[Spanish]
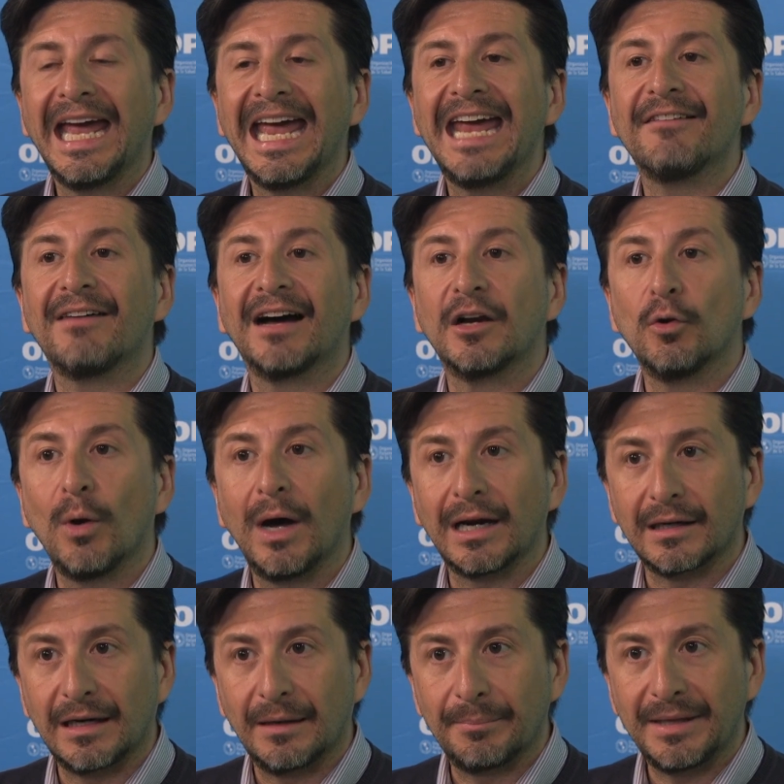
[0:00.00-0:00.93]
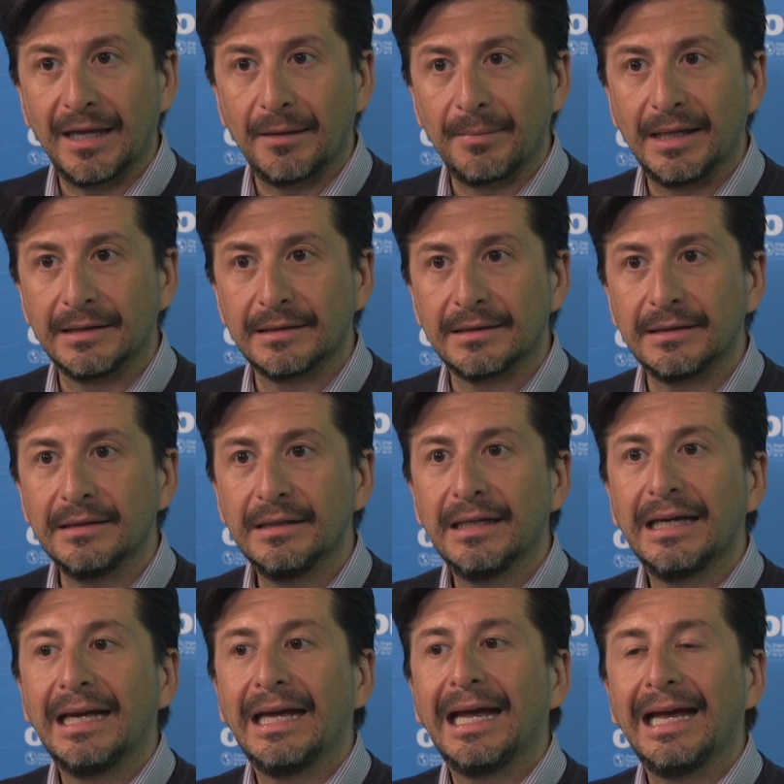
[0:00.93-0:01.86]
evaluar rápidamente
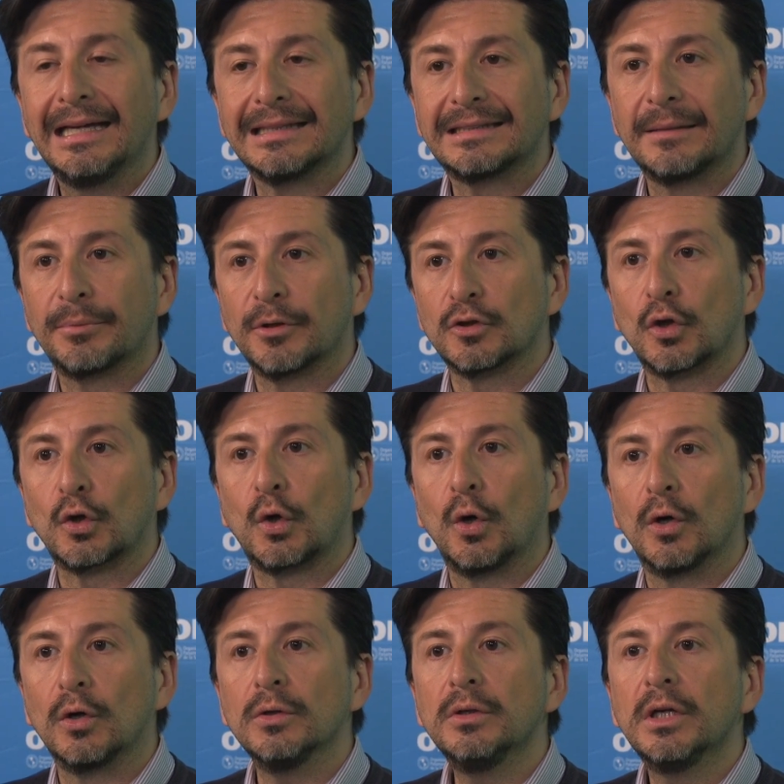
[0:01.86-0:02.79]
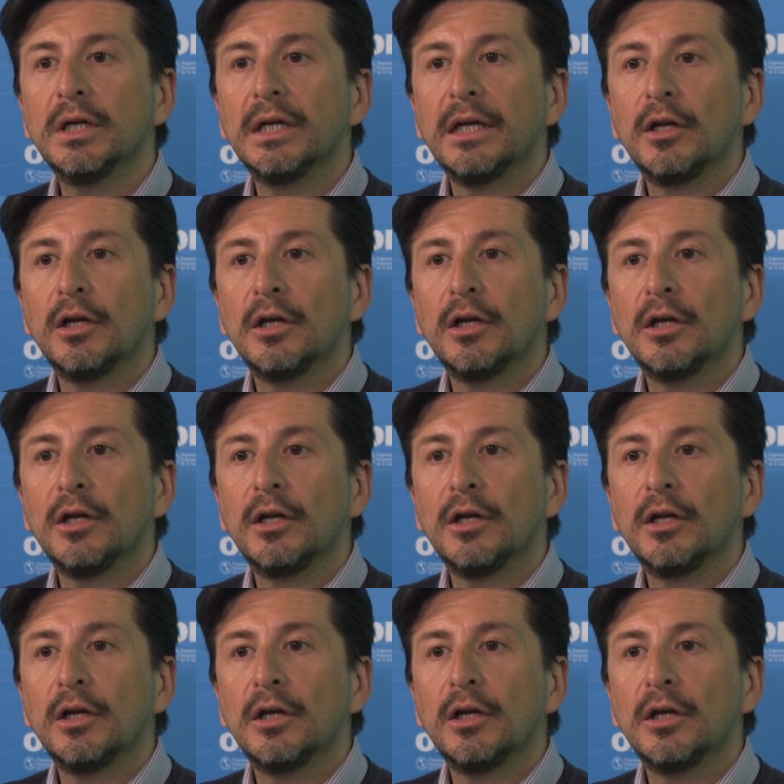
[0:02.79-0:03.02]
este protocolo,